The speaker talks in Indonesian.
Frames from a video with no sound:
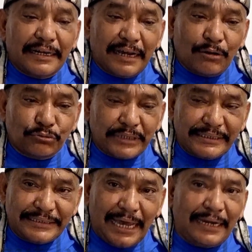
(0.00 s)
dan
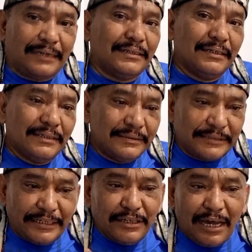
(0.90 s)
angkutan jalan.
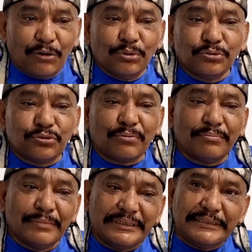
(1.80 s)
Jadi kalau untuk
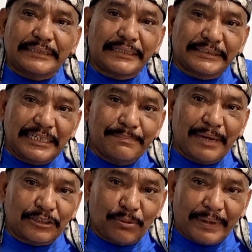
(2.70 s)
menyita
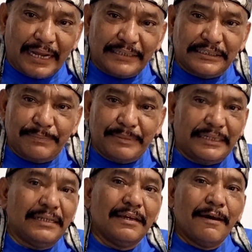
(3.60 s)
SIM atau menahan SIM
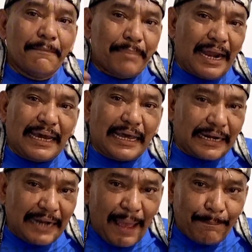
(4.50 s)
nih,
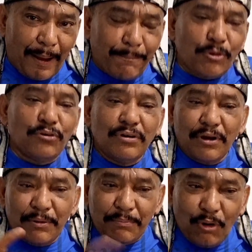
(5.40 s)
pelanggaran apapun
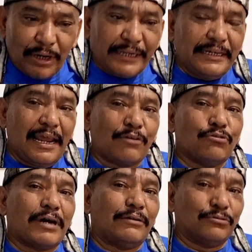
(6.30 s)
boleh
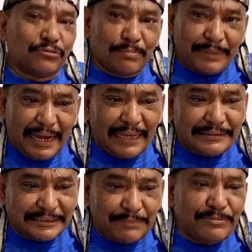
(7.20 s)
dilakukan untuk
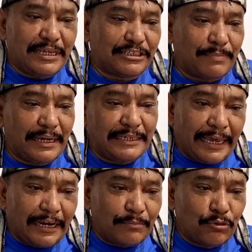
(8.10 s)
menahan SIM-nya
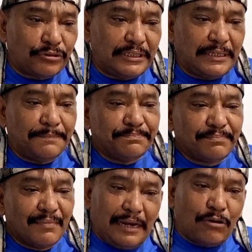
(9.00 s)
sebagai alat bukti.
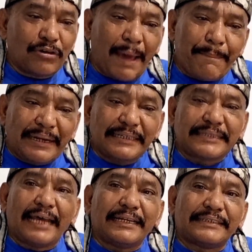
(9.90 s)
Lalu kapan
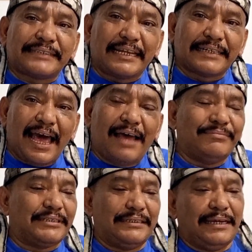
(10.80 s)
ditahan STNK
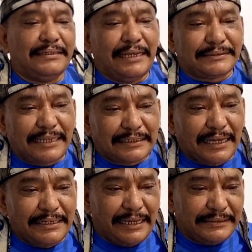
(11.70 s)
misalnya? Di
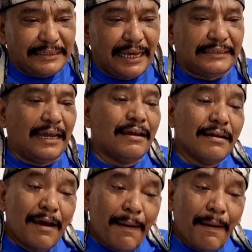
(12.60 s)
STNK di ayat 3-nya,